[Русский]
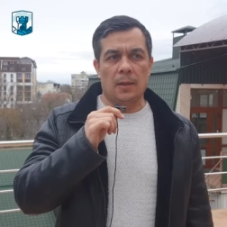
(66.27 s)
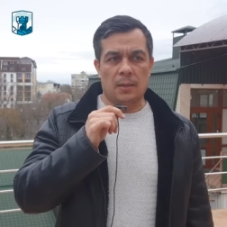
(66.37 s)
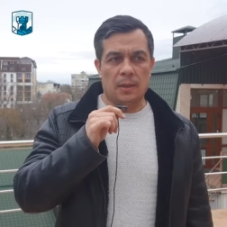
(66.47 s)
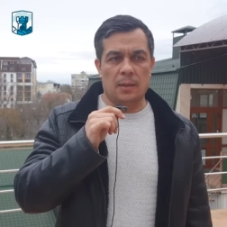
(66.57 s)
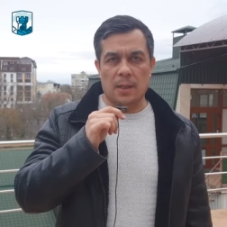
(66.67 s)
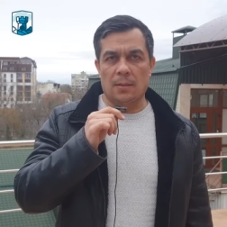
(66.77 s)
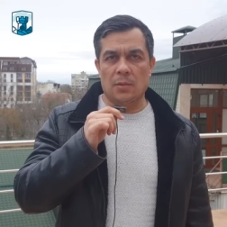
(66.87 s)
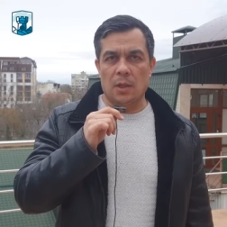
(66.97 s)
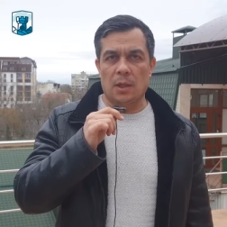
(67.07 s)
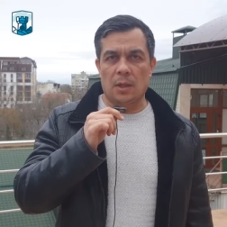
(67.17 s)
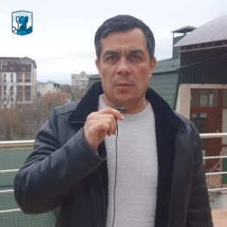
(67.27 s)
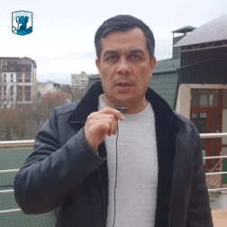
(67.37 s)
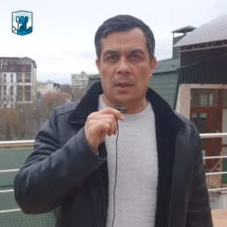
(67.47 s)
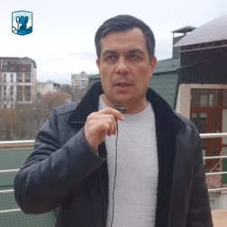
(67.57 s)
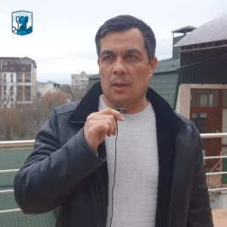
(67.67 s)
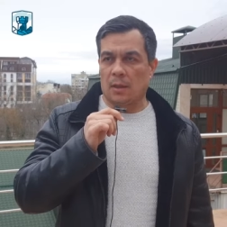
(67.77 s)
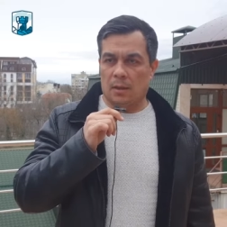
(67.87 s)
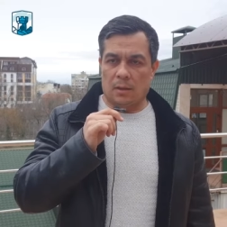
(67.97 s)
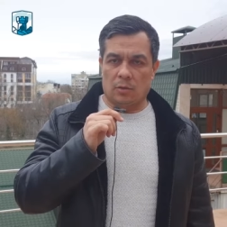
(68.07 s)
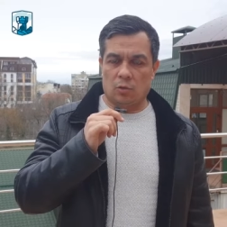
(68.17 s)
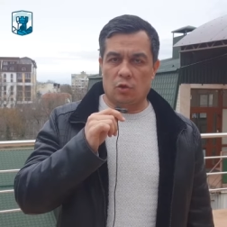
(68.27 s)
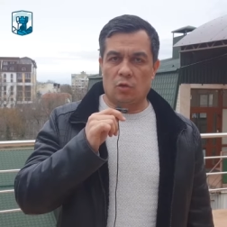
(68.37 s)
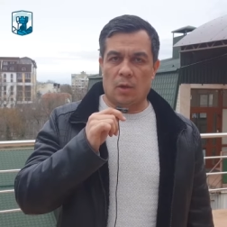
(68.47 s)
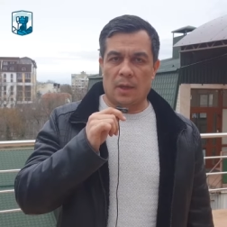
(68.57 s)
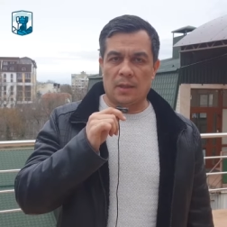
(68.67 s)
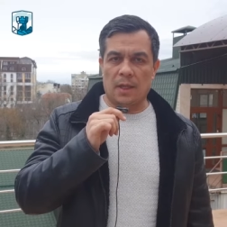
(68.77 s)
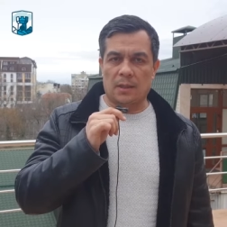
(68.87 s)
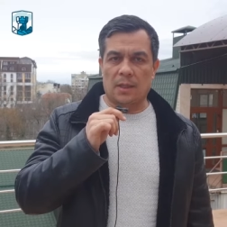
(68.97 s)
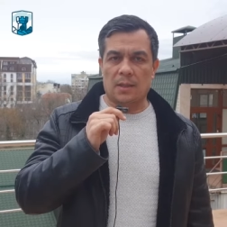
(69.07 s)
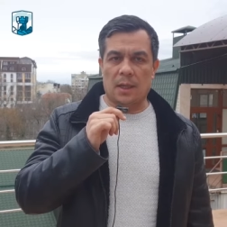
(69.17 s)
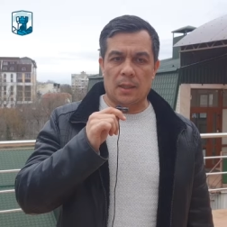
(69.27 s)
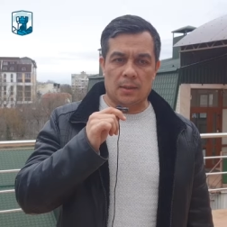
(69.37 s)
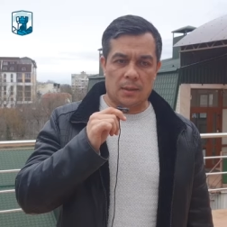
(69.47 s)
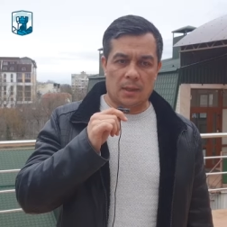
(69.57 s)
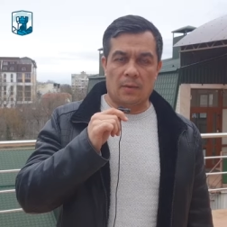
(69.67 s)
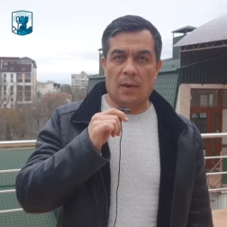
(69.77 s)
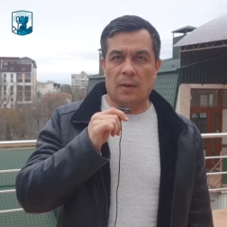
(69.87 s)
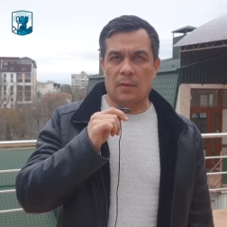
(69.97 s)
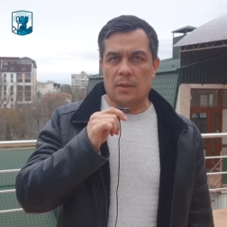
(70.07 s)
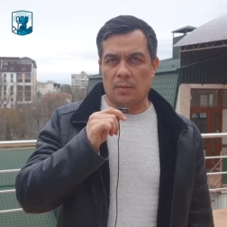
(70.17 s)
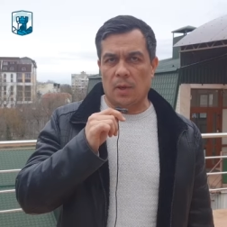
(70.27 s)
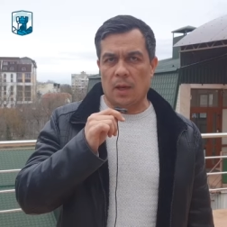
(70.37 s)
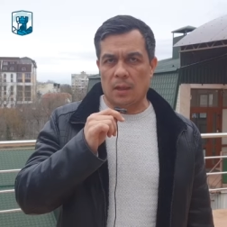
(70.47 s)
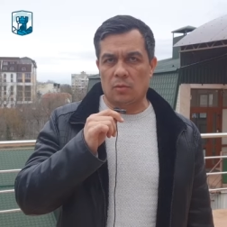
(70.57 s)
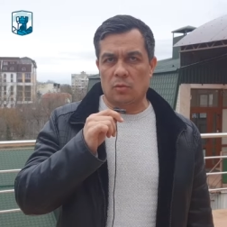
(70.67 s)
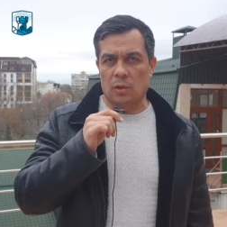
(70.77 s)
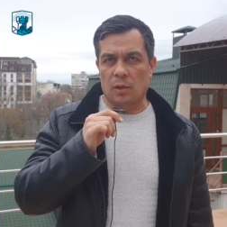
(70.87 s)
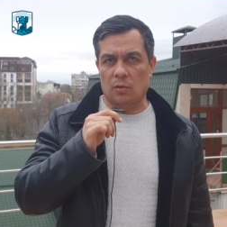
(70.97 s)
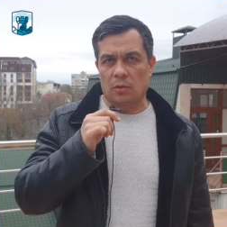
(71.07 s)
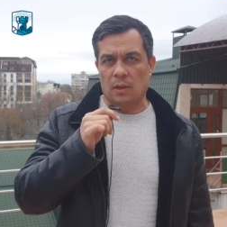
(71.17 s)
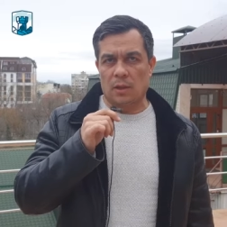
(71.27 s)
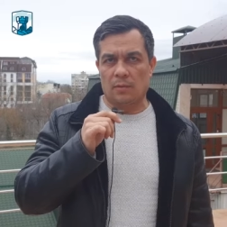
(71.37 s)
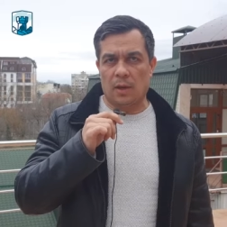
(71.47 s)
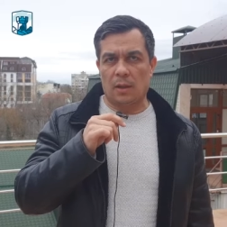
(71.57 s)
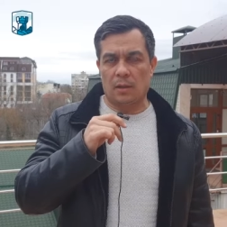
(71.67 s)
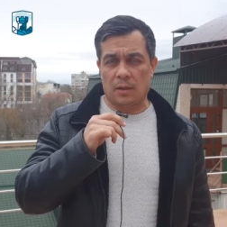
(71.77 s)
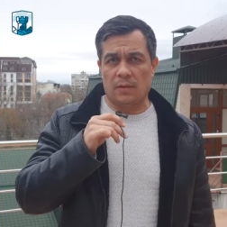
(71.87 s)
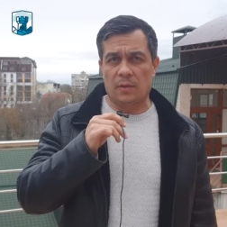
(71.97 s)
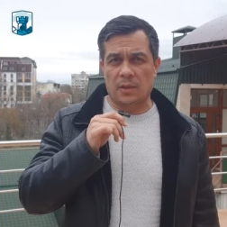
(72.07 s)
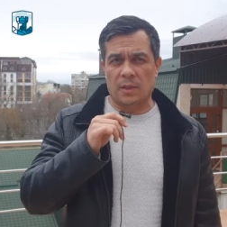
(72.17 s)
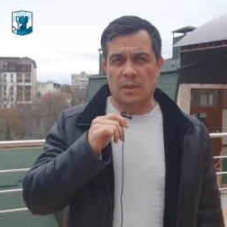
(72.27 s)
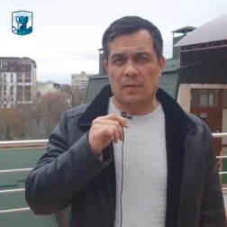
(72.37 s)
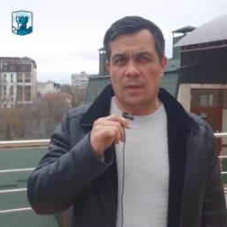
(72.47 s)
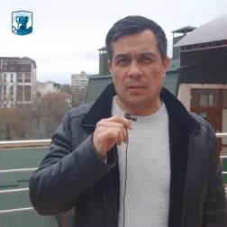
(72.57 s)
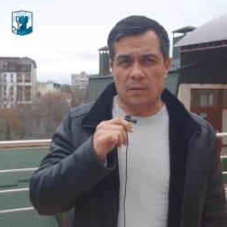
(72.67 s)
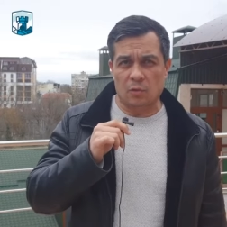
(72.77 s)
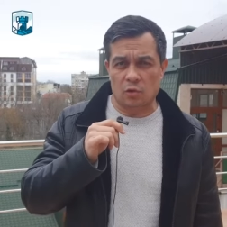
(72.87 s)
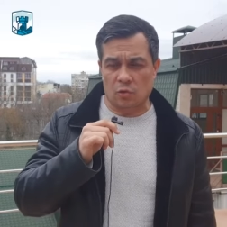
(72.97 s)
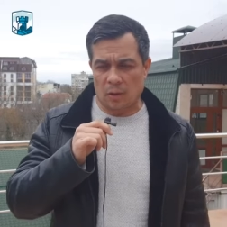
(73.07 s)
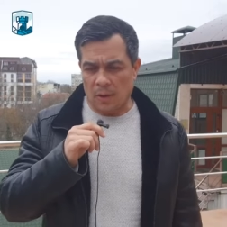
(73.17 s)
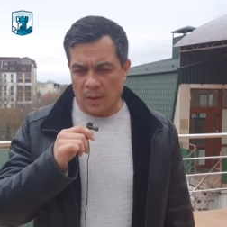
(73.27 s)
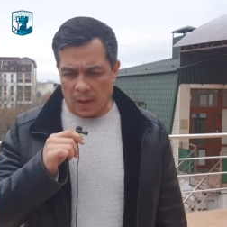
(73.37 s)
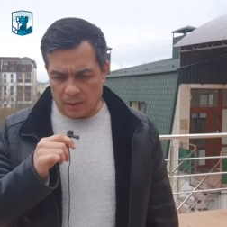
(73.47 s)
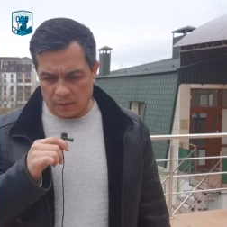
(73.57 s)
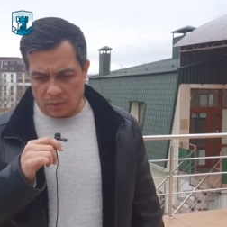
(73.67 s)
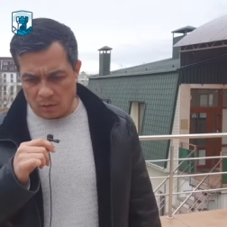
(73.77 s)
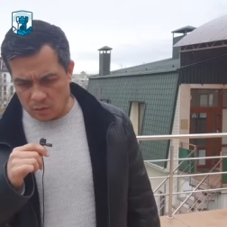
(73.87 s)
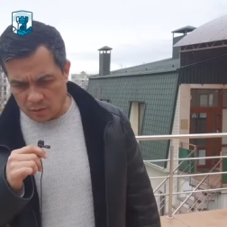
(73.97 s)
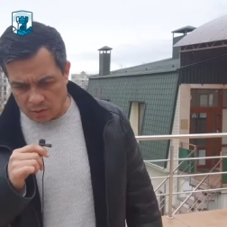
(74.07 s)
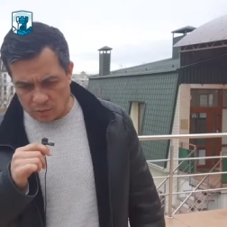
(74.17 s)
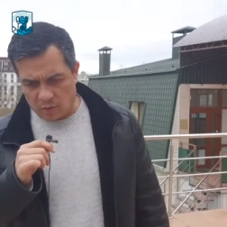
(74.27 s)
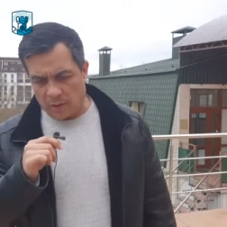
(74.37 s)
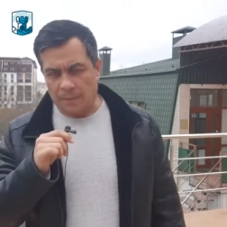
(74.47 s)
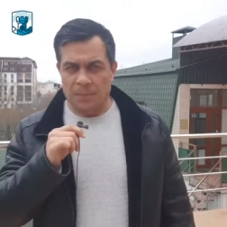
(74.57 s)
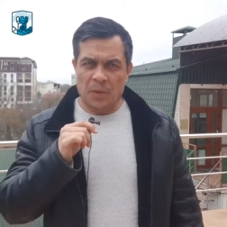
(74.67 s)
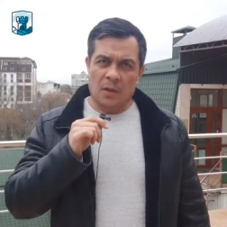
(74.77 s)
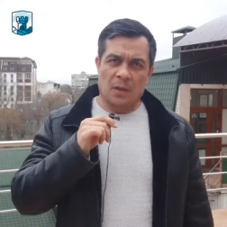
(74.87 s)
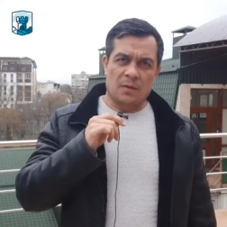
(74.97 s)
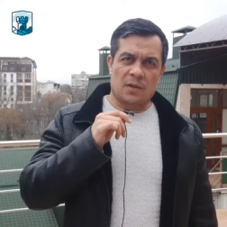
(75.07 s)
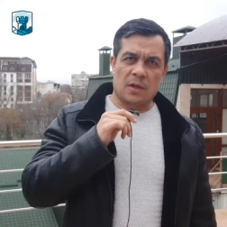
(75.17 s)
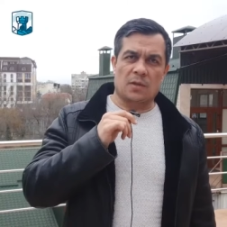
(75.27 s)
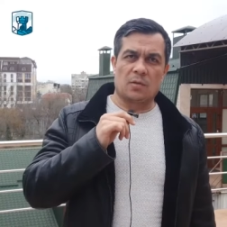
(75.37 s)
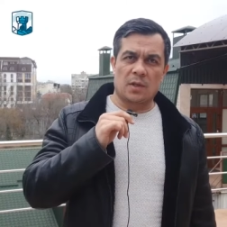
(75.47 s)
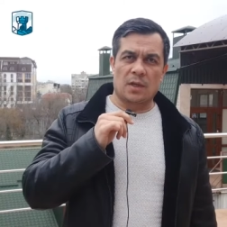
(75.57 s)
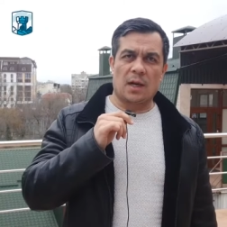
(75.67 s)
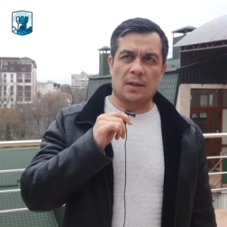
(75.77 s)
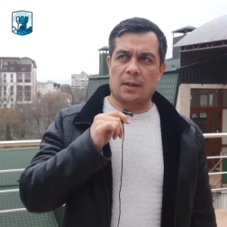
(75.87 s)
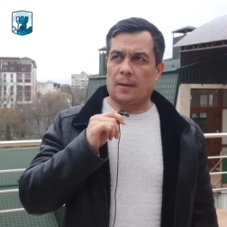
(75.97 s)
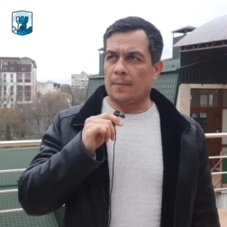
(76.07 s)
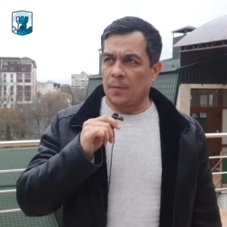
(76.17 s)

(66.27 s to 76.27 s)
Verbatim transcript: Нет, на самом деле именно то, что они отказались оговаривать себя и других, вот это явилось основанием того, что они находятся сегодня в следственном изоляторе.